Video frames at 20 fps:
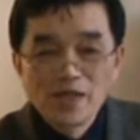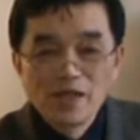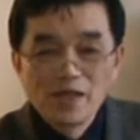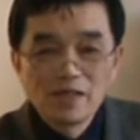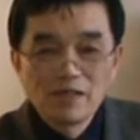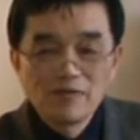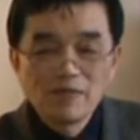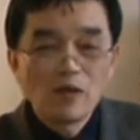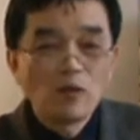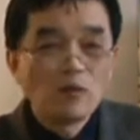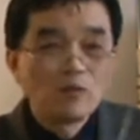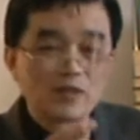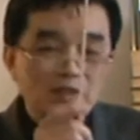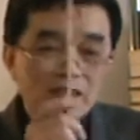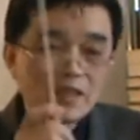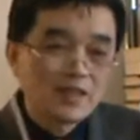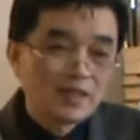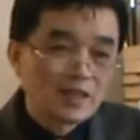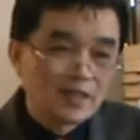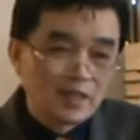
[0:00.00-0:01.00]
那么我们
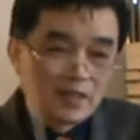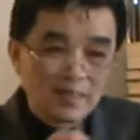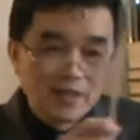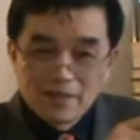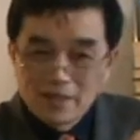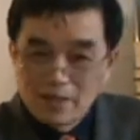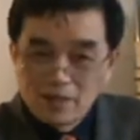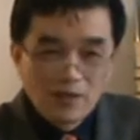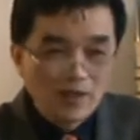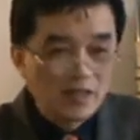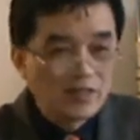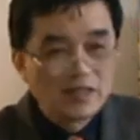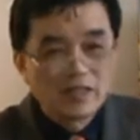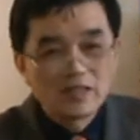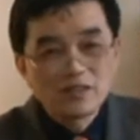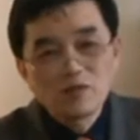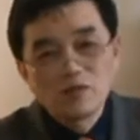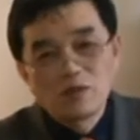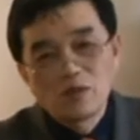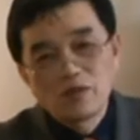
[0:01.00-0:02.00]
这个情况前
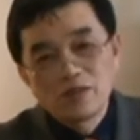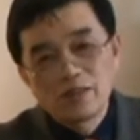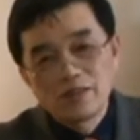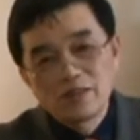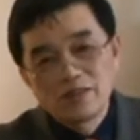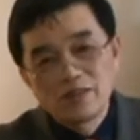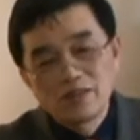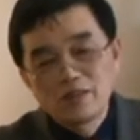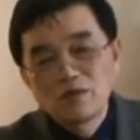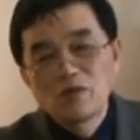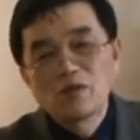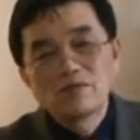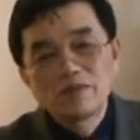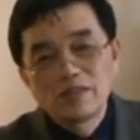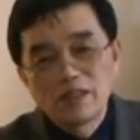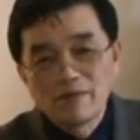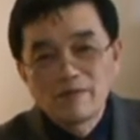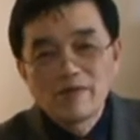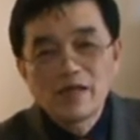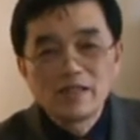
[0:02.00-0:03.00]
实我其实我们
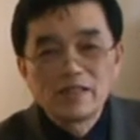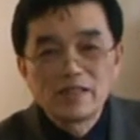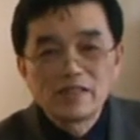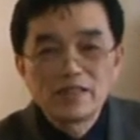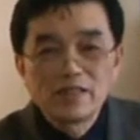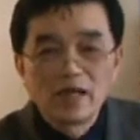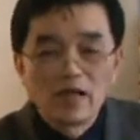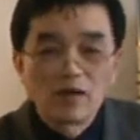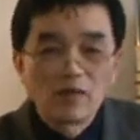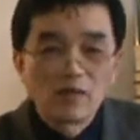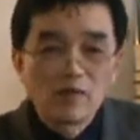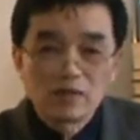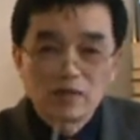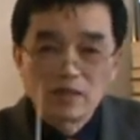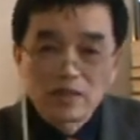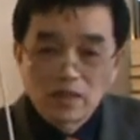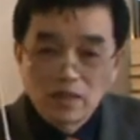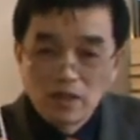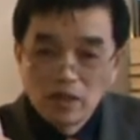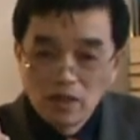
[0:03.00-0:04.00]
前面已经讲过
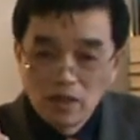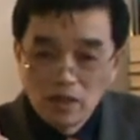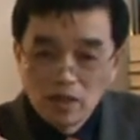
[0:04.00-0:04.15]
这个